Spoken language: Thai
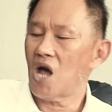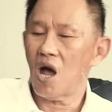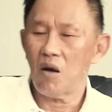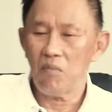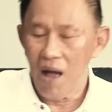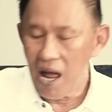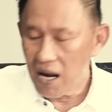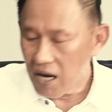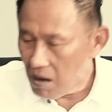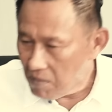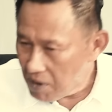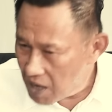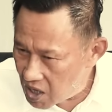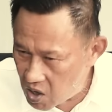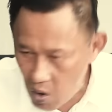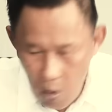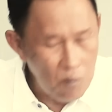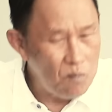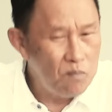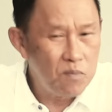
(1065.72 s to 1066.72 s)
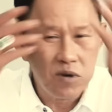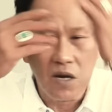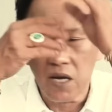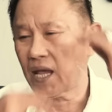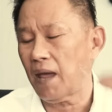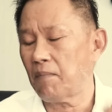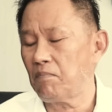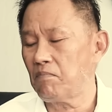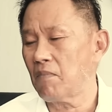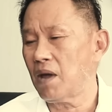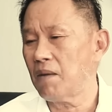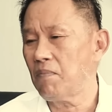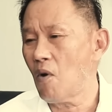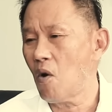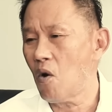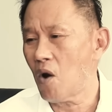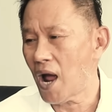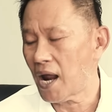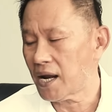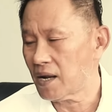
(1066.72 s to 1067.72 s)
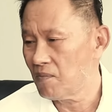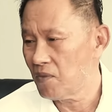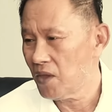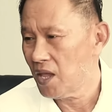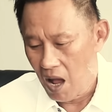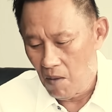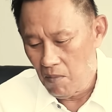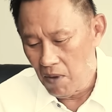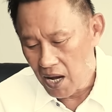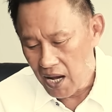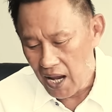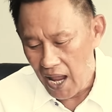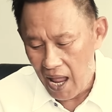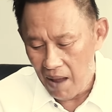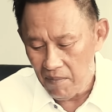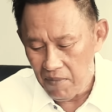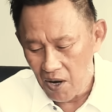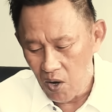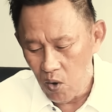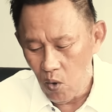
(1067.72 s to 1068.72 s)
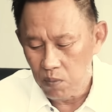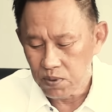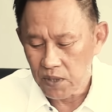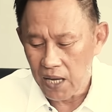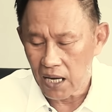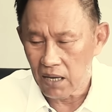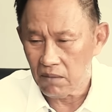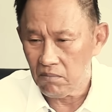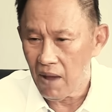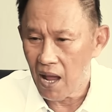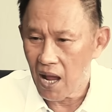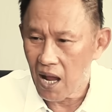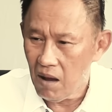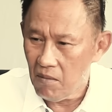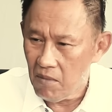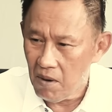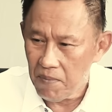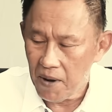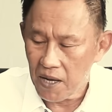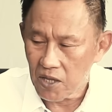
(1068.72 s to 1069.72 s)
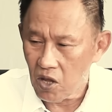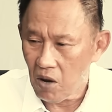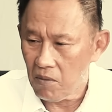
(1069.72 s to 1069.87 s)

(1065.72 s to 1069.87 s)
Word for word: ชาวบ้านก็ไปลุมเก็บไม้โพกันเอามาแกะไปรูปท่านมั่งเอามาเป็น